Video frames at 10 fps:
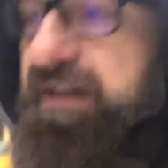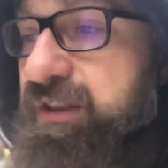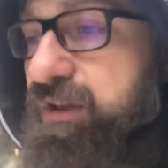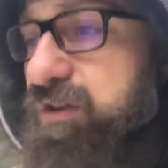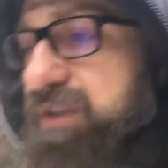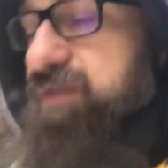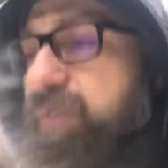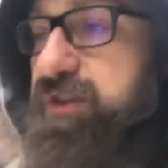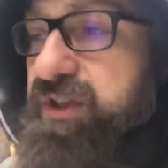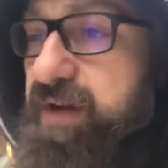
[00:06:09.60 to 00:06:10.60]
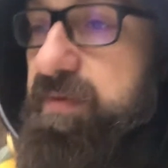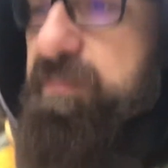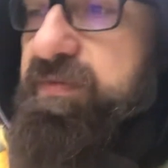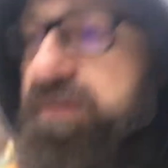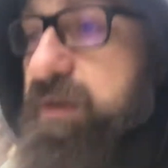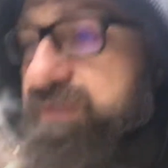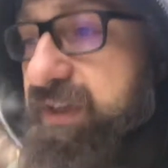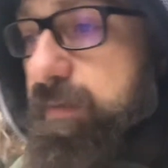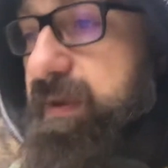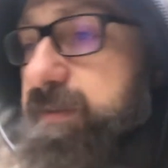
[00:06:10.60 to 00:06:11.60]
no to też właśnie, ja bym powiedział, w
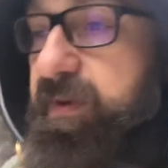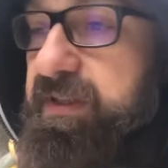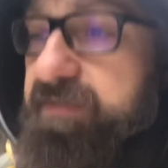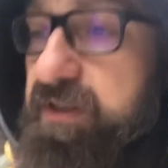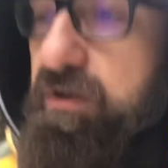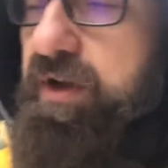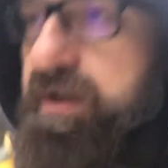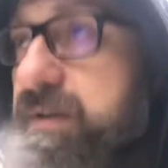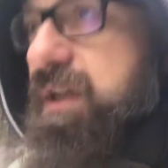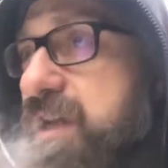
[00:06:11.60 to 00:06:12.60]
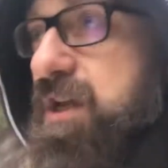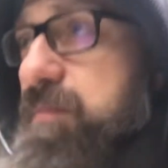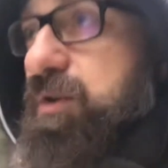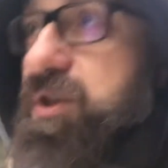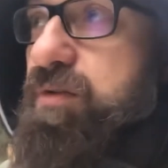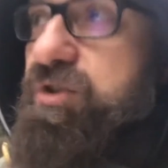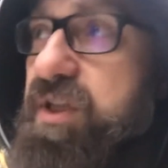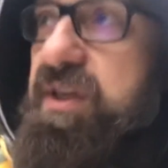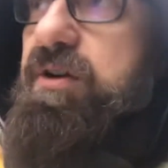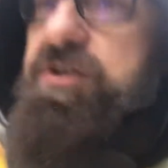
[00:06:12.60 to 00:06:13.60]
takiej perspektywie trochę, może już nie
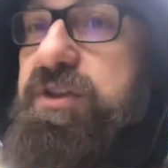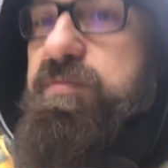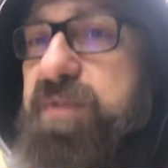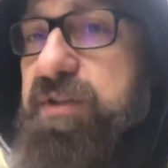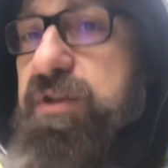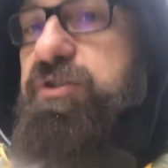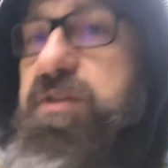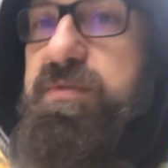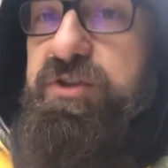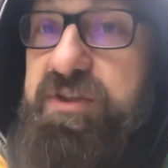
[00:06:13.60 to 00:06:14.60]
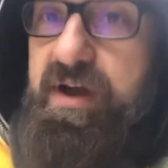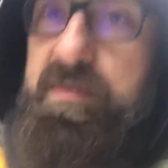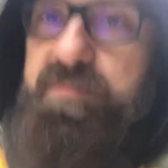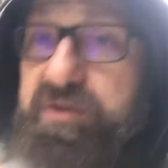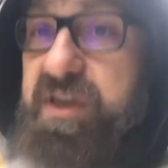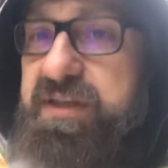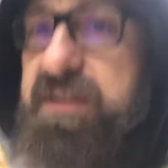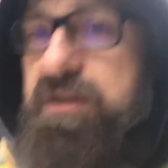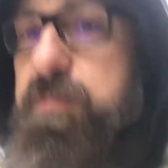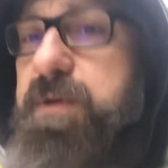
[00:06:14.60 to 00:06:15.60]
tego, że jesteśmy etnicznymi Żydami, bo nie
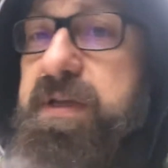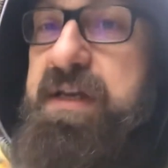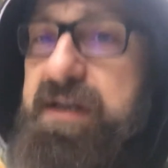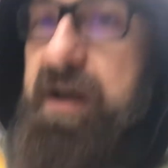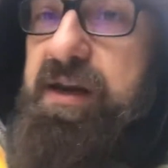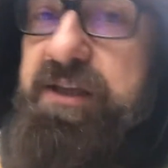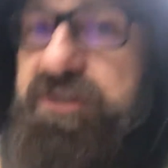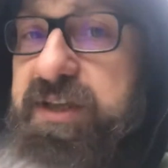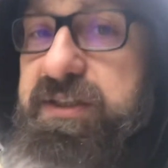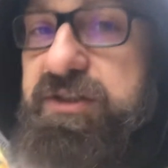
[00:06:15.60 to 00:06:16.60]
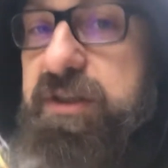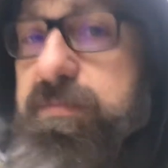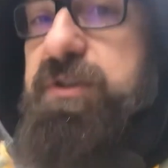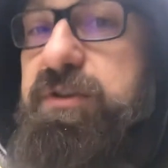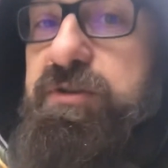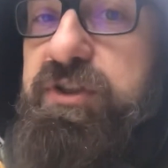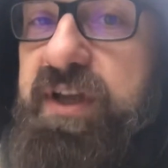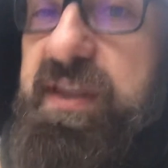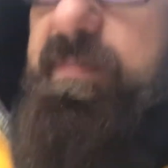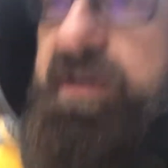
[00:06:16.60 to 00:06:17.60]
jesteśmy, ale jeśli jesteś kimś, kto z
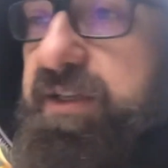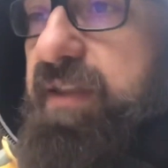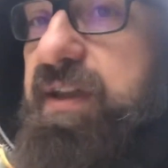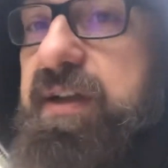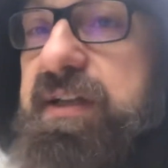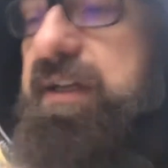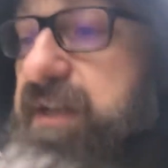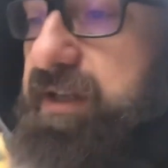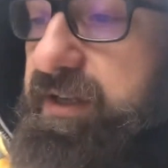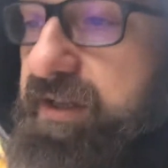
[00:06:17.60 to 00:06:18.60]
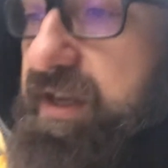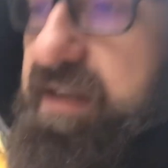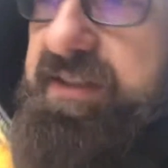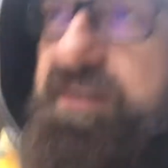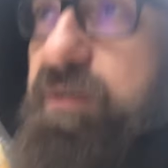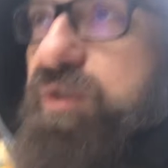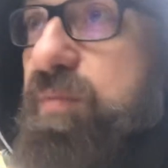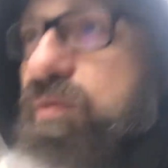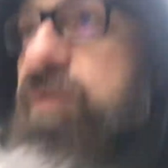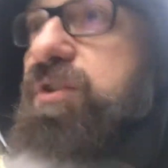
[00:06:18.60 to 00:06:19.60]
dziada, pradziada e, jest
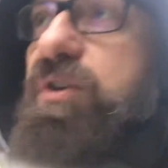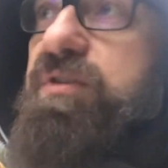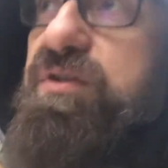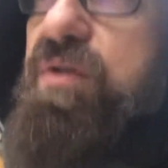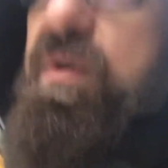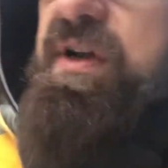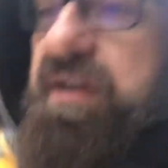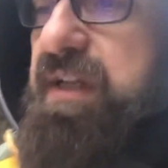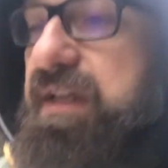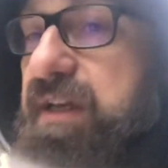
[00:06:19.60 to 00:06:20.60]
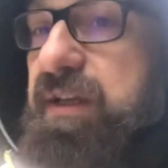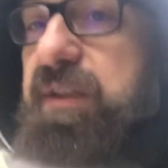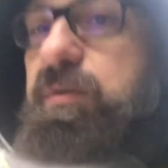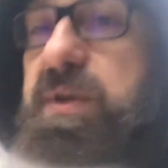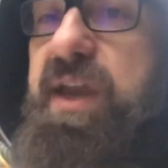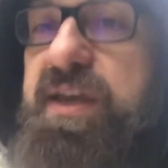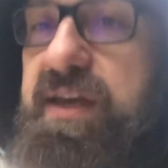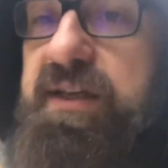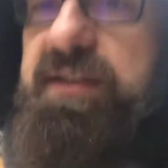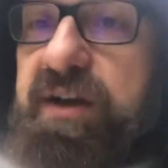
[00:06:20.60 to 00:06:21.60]
osobą wierzącą, e, to miej
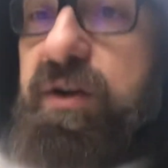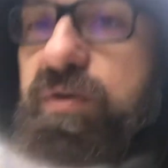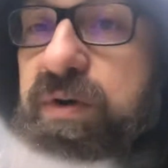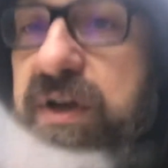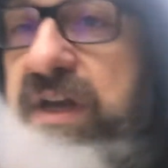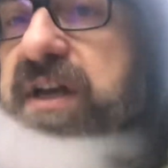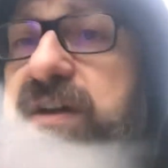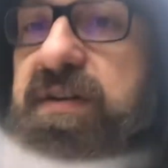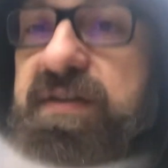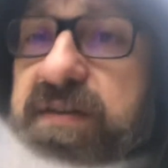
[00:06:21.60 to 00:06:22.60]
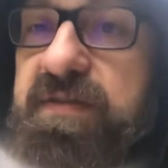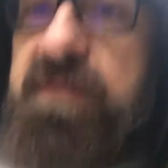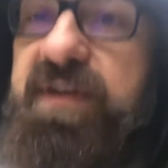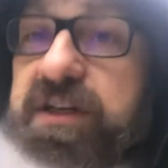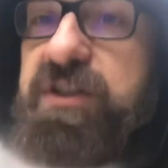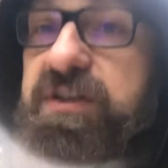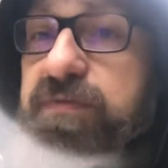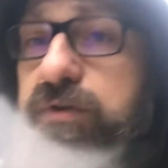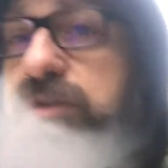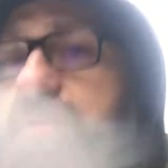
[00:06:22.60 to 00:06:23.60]
taką e,
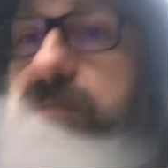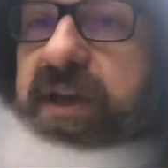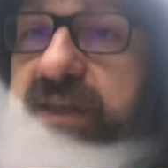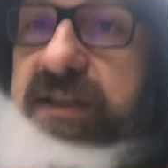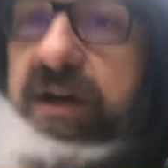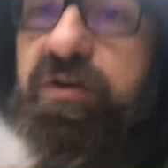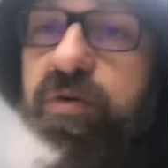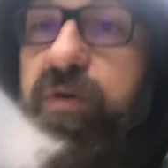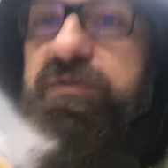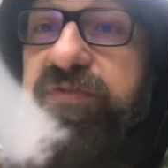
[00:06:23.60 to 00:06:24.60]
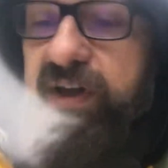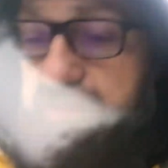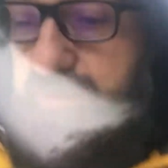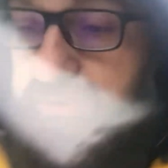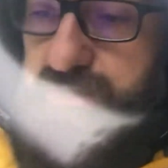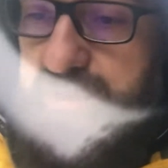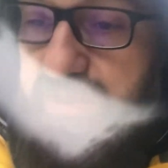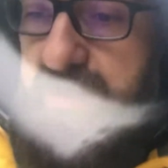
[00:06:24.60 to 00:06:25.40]
wrażliwość, to miej taką otwartość,